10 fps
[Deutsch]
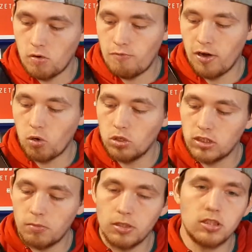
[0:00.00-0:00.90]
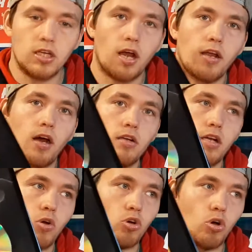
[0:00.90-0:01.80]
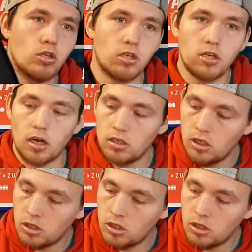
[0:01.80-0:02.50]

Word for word: Und Fero ist ja mit diesem Jahr, Jahr dann auch Gold gegangen.